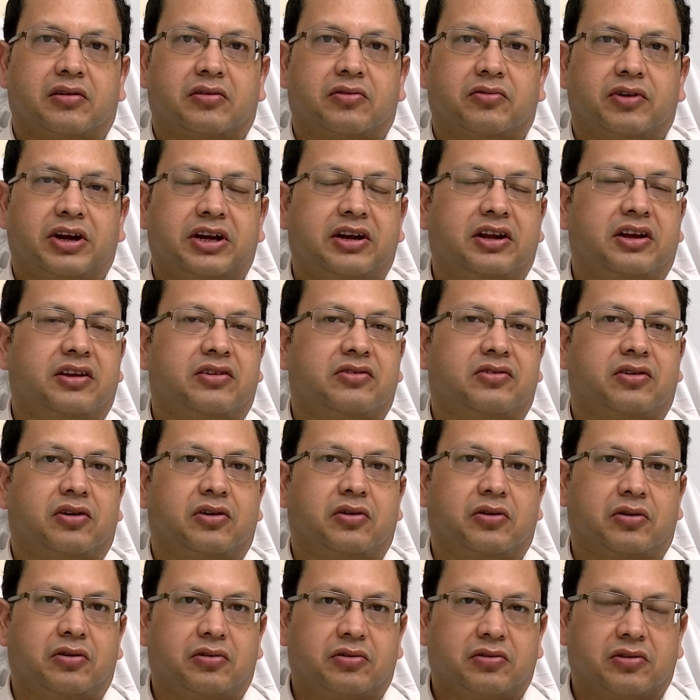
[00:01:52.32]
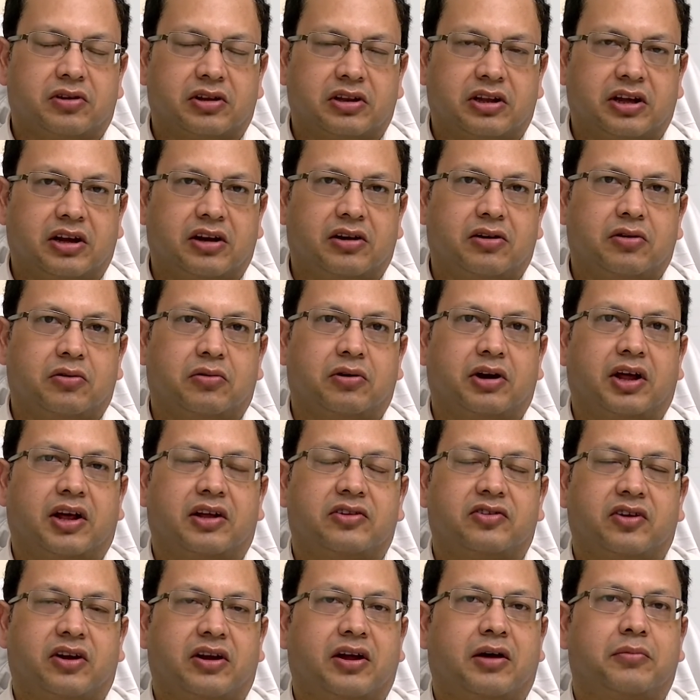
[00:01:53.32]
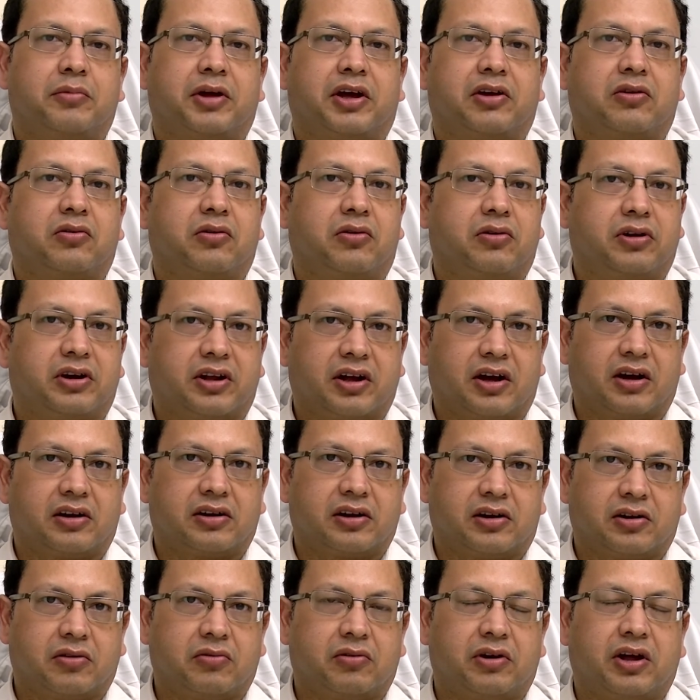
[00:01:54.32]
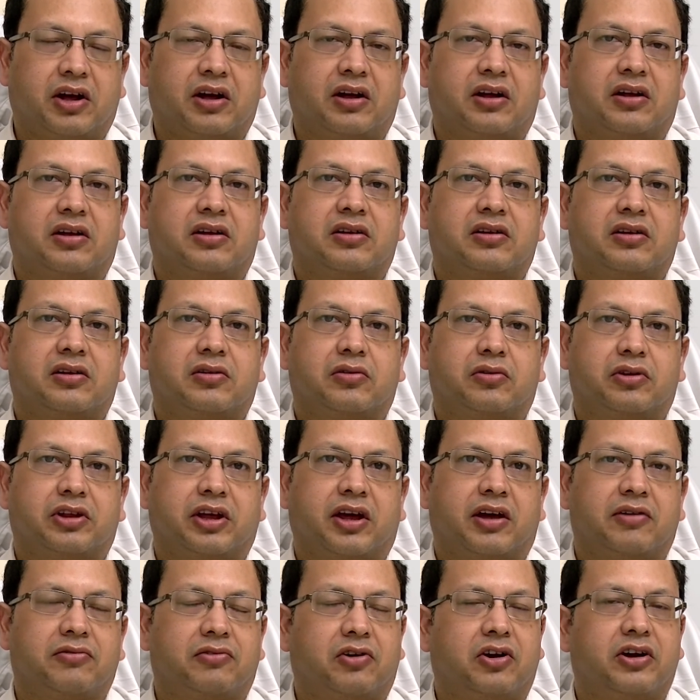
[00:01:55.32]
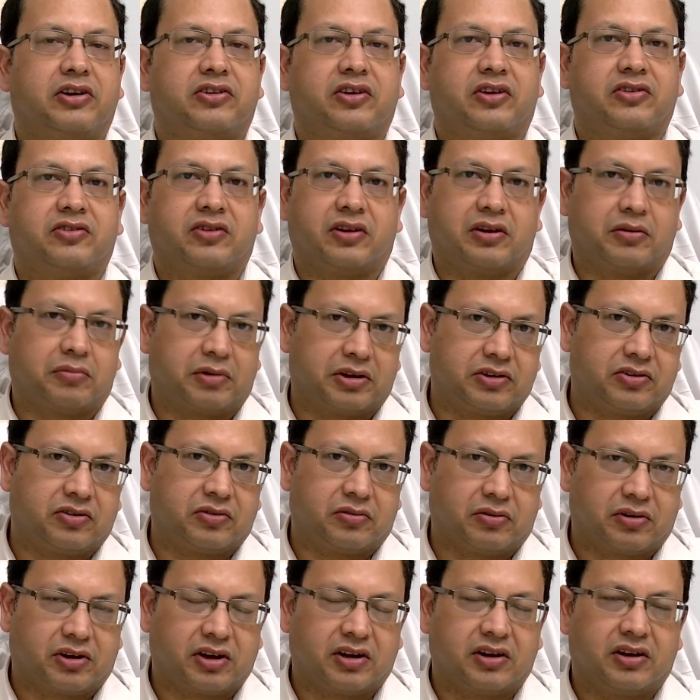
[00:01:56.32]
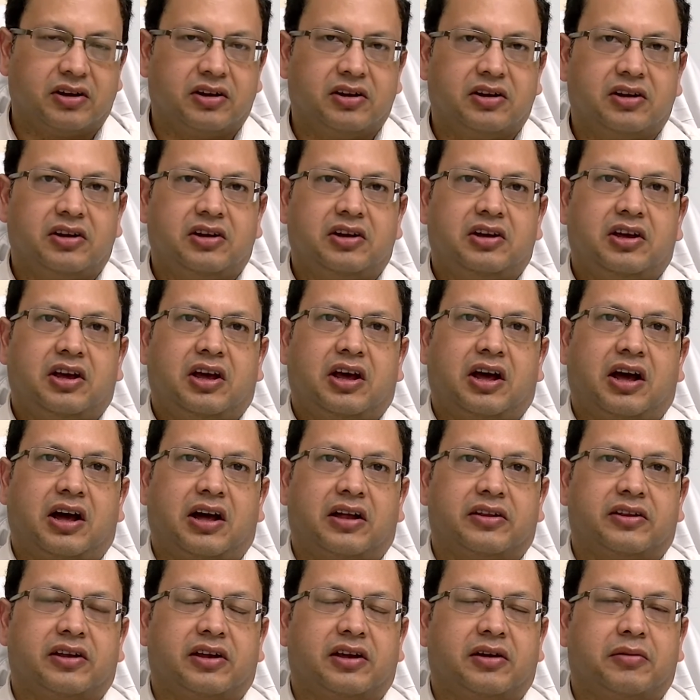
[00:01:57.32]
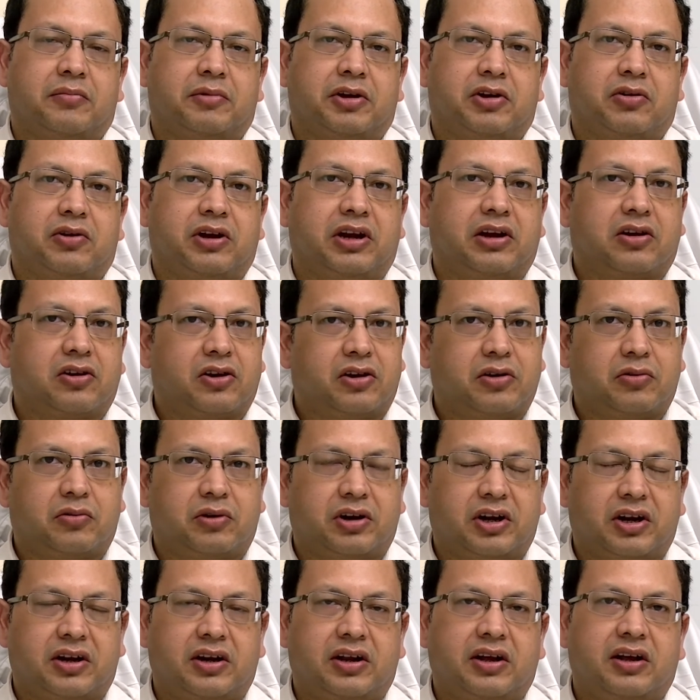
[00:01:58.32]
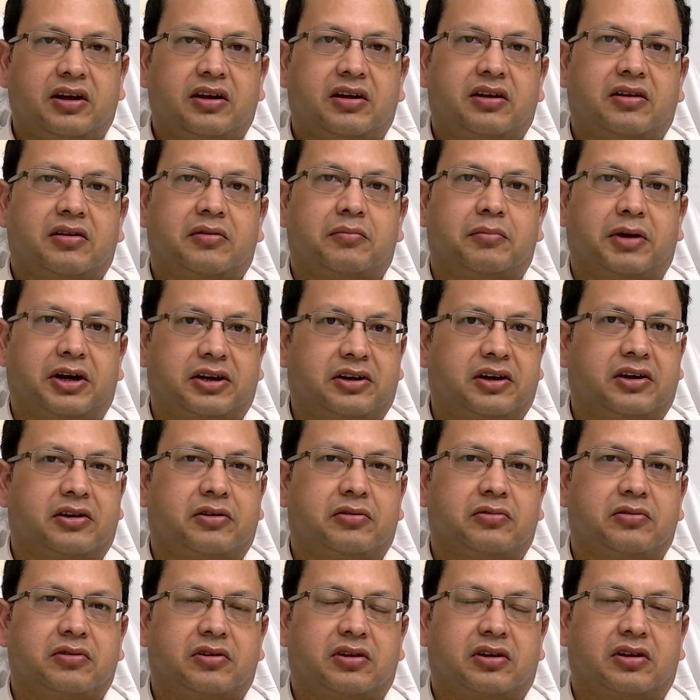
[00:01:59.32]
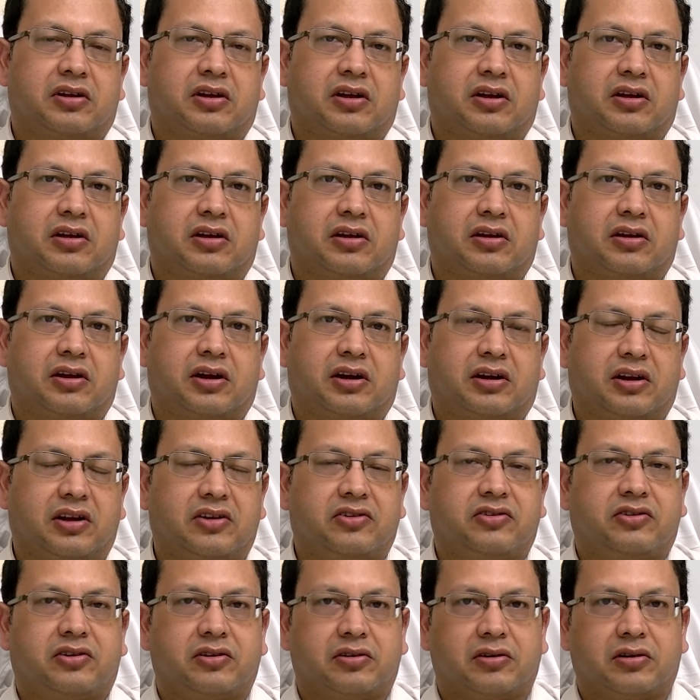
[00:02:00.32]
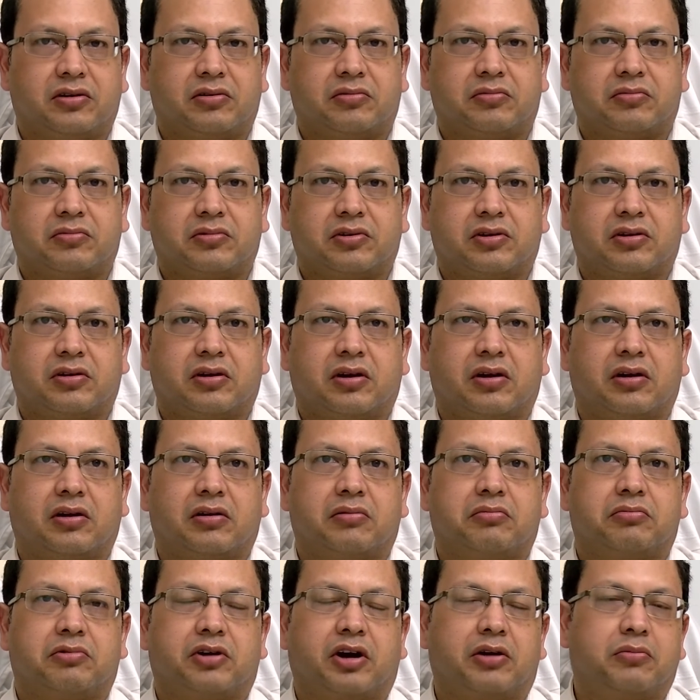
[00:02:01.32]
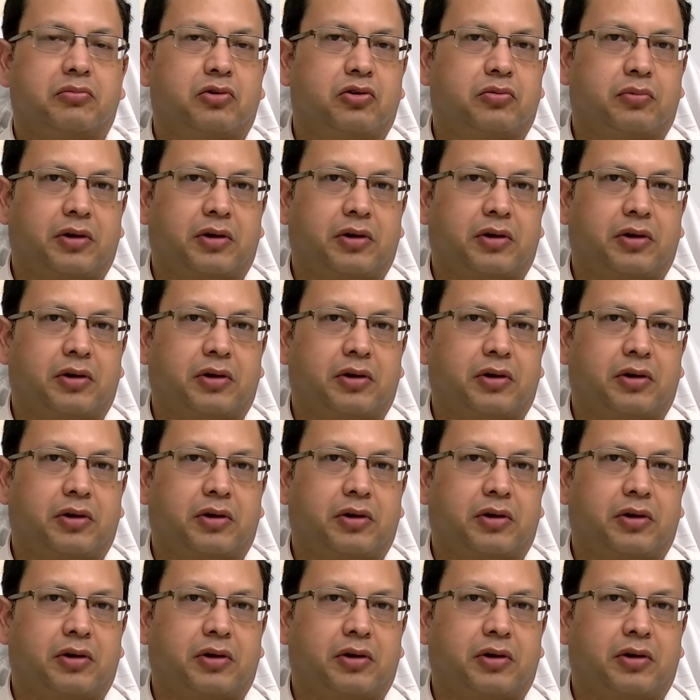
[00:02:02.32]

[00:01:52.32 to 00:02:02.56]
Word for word: వెడ్డింగ్స్లో దీంట్లో కూడా జనాం ఎక్కువ ఉంటాయి అక్కడ కూడా కొద్దిగా అవాయిడ్ చేస్తేనే మంచిగా ఉంటాయి అది మీరు ఇంట్లోనే ఉండండి బెటర్ అట్లీస్ట్ రెండు మూడు